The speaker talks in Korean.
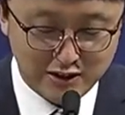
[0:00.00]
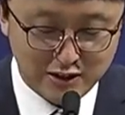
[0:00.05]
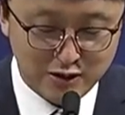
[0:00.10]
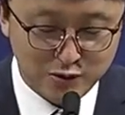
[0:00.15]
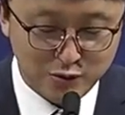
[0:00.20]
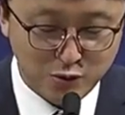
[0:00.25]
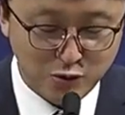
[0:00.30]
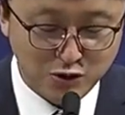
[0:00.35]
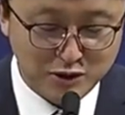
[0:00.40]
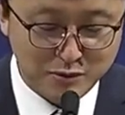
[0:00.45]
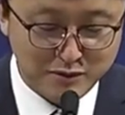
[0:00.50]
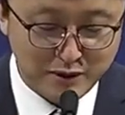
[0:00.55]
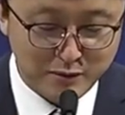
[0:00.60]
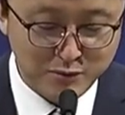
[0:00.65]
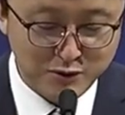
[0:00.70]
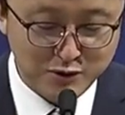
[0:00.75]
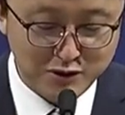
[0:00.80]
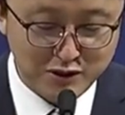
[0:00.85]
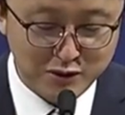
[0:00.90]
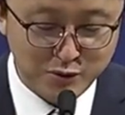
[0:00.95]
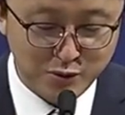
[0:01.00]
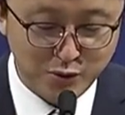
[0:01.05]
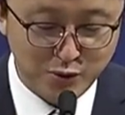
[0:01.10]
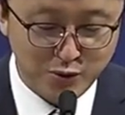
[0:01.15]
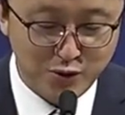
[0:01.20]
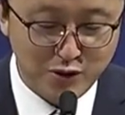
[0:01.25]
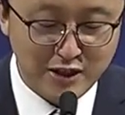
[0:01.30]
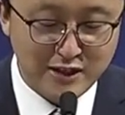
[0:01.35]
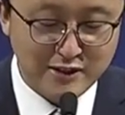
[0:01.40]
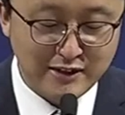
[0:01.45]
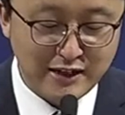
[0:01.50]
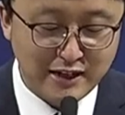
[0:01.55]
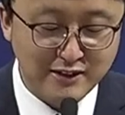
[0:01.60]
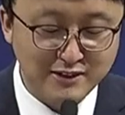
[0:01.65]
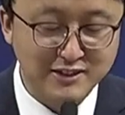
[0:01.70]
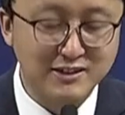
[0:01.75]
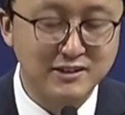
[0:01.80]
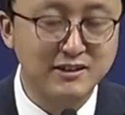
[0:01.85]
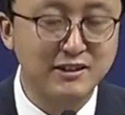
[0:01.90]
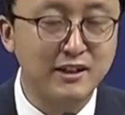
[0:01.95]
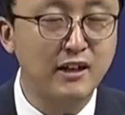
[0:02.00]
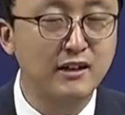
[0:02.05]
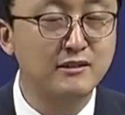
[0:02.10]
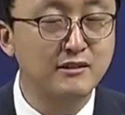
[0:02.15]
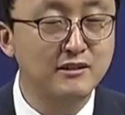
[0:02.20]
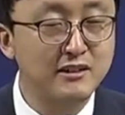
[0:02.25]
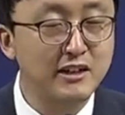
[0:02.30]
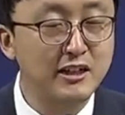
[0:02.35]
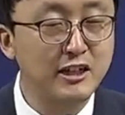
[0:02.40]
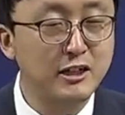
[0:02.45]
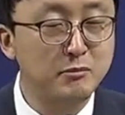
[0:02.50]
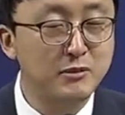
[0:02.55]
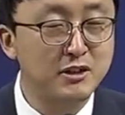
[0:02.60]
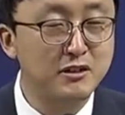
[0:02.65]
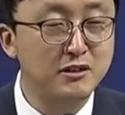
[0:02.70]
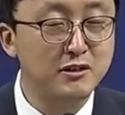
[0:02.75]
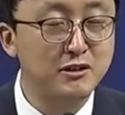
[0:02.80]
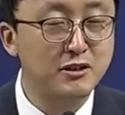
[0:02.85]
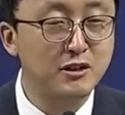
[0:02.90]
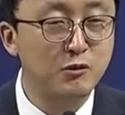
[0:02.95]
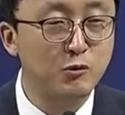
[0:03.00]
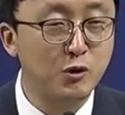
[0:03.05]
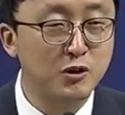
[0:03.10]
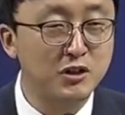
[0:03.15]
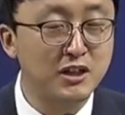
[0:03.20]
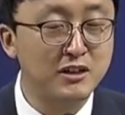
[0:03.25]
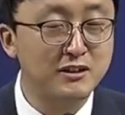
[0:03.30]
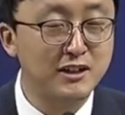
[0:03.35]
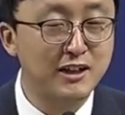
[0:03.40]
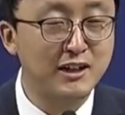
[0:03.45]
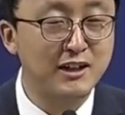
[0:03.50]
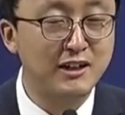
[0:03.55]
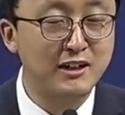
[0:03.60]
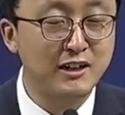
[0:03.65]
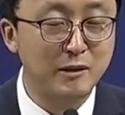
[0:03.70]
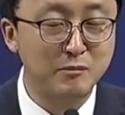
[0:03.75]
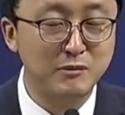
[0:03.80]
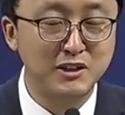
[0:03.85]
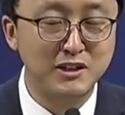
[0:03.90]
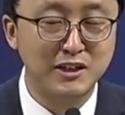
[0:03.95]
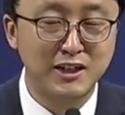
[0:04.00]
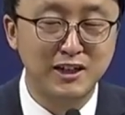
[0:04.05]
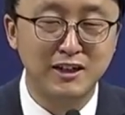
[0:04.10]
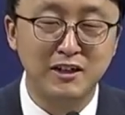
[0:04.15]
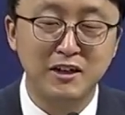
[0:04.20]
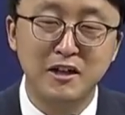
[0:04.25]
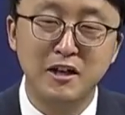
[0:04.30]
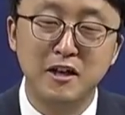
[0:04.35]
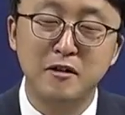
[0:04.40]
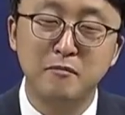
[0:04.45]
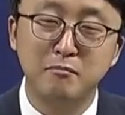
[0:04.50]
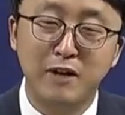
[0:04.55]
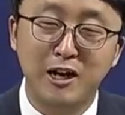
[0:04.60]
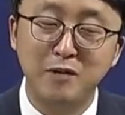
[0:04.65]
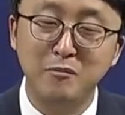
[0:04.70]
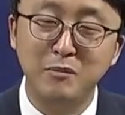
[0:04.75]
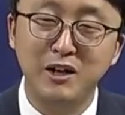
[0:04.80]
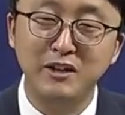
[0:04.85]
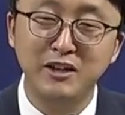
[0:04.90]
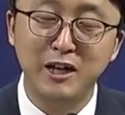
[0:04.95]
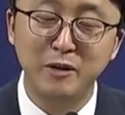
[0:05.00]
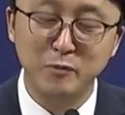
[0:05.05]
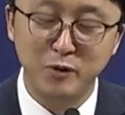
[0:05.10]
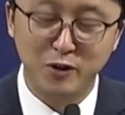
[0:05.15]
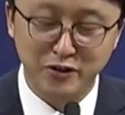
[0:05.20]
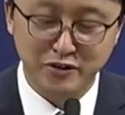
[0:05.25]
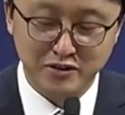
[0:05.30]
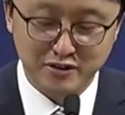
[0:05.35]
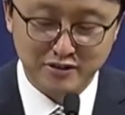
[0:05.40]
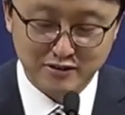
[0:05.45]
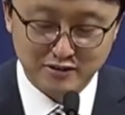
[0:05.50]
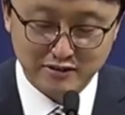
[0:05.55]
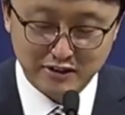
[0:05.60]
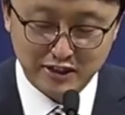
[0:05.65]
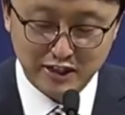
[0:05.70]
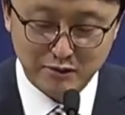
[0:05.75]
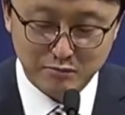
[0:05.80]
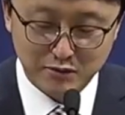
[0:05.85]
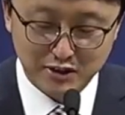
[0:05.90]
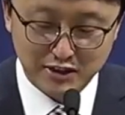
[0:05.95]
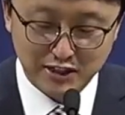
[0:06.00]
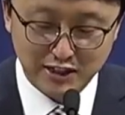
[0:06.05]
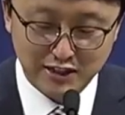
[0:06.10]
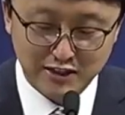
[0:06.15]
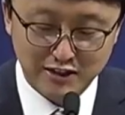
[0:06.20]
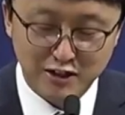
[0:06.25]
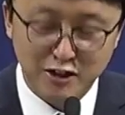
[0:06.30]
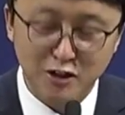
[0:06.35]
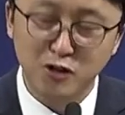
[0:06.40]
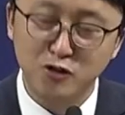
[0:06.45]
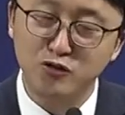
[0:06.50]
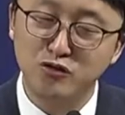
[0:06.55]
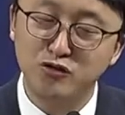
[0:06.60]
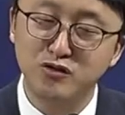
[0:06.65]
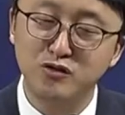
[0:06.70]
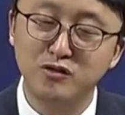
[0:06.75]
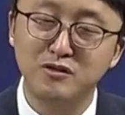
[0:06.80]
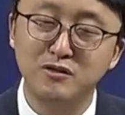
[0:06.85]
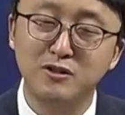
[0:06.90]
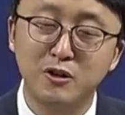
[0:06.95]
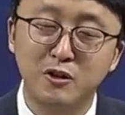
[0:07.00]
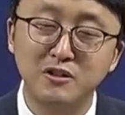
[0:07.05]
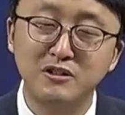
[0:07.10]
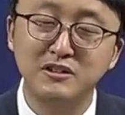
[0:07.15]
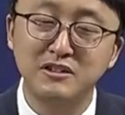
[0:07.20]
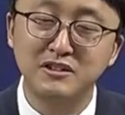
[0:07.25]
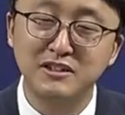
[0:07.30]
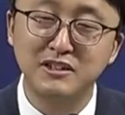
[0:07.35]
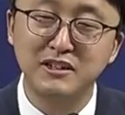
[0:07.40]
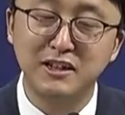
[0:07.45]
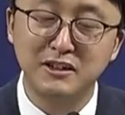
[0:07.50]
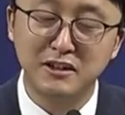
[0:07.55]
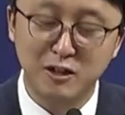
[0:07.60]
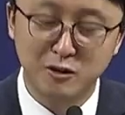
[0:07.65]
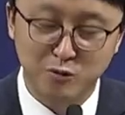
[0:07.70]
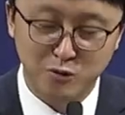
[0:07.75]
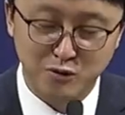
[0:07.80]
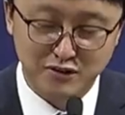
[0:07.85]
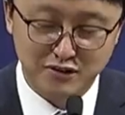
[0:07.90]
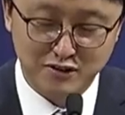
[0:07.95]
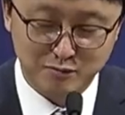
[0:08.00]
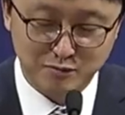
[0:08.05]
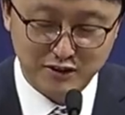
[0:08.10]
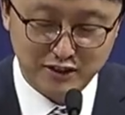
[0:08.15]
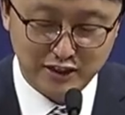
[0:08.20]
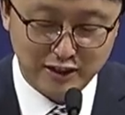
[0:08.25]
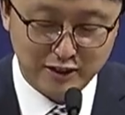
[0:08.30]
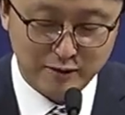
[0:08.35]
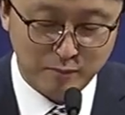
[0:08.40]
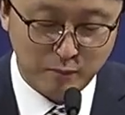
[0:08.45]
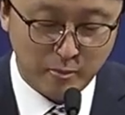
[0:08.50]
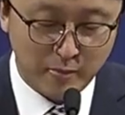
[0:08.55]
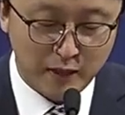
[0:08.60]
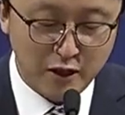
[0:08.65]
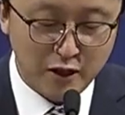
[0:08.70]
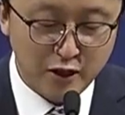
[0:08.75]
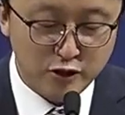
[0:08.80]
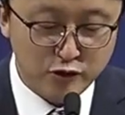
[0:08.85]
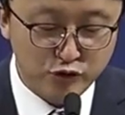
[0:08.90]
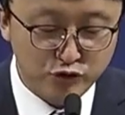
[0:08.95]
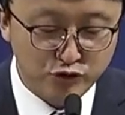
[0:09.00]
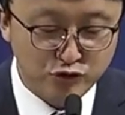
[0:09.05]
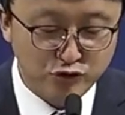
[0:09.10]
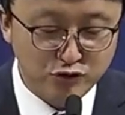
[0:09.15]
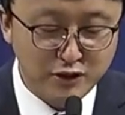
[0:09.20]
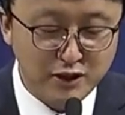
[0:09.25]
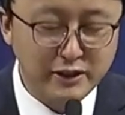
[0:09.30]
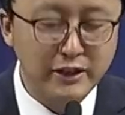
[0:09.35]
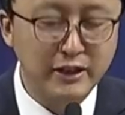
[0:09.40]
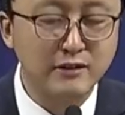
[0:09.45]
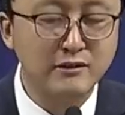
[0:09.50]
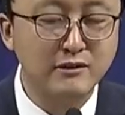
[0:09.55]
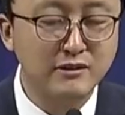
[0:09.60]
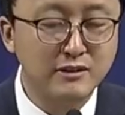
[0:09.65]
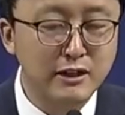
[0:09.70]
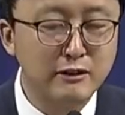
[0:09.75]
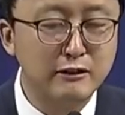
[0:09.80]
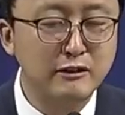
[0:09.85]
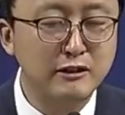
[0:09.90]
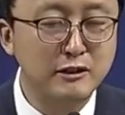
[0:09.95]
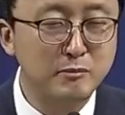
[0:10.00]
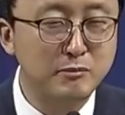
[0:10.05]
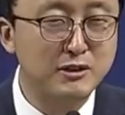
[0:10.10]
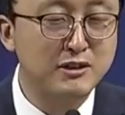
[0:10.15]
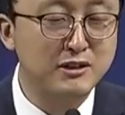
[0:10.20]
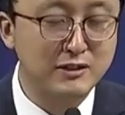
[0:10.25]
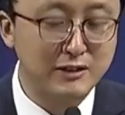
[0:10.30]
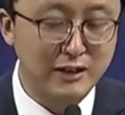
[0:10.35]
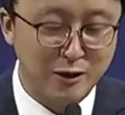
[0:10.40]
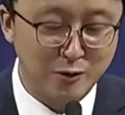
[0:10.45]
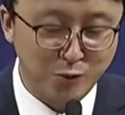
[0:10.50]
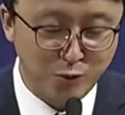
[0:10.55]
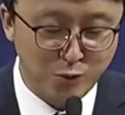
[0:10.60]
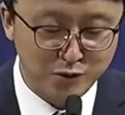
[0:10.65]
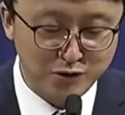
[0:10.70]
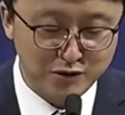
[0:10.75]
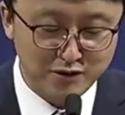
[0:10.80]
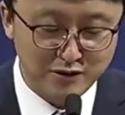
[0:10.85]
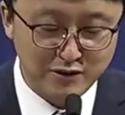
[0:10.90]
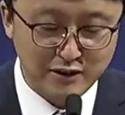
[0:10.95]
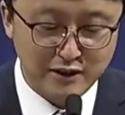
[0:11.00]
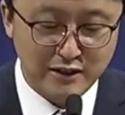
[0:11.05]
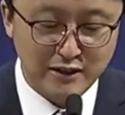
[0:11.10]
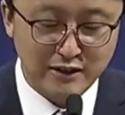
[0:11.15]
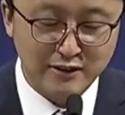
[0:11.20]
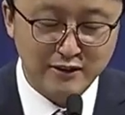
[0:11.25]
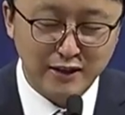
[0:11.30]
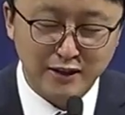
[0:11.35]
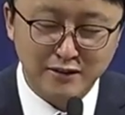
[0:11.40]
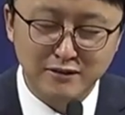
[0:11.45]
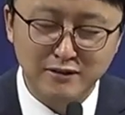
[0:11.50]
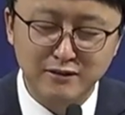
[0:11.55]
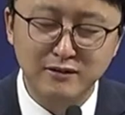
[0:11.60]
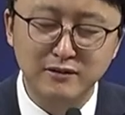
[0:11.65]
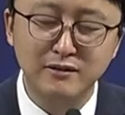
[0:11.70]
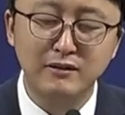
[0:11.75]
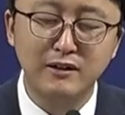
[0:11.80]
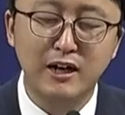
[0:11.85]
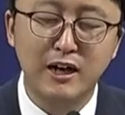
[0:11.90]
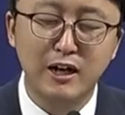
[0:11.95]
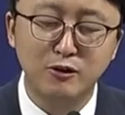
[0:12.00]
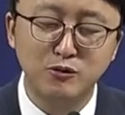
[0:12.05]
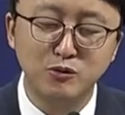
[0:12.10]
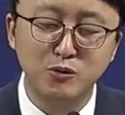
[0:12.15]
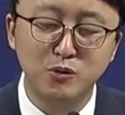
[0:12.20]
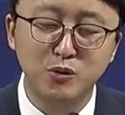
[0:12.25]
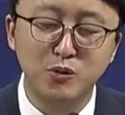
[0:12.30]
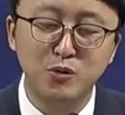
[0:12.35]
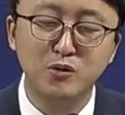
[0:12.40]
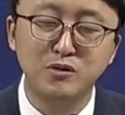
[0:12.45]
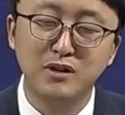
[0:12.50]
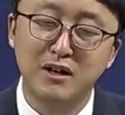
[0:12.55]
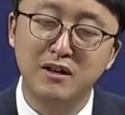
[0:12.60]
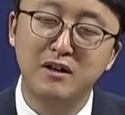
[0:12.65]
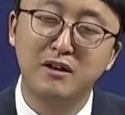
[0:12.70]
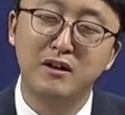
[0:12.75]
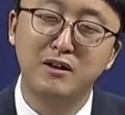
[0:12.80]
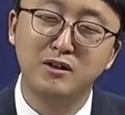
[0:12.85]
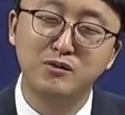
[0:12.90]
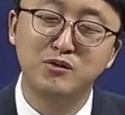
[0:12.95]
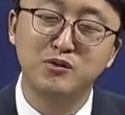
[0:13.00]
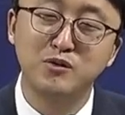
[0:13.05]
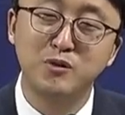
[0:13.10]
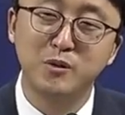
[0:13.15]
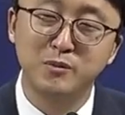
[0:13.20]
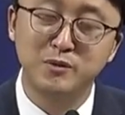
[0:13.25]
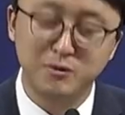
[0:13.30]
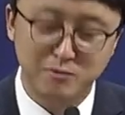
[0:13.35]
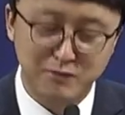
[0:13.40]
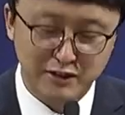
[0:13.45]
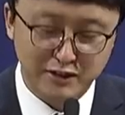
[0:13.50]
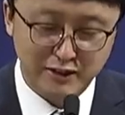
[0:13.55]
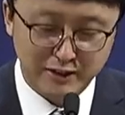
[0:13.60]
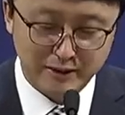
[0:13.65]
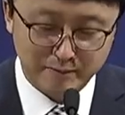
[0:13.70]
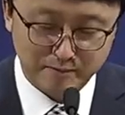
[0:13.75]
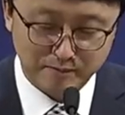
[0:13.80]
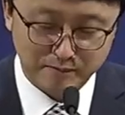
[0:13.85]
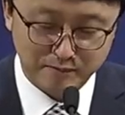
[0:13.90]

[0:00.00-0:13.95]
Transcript: 또 13절에도 당신께 은혜 있기를 원한다 합니다. 말만 하면 은혜입니다. 룻은 절실히 깨닫고 있습니다. 누군가의 은혜를 입지 않고는 나는 하루도 살아갈 수 없습니다.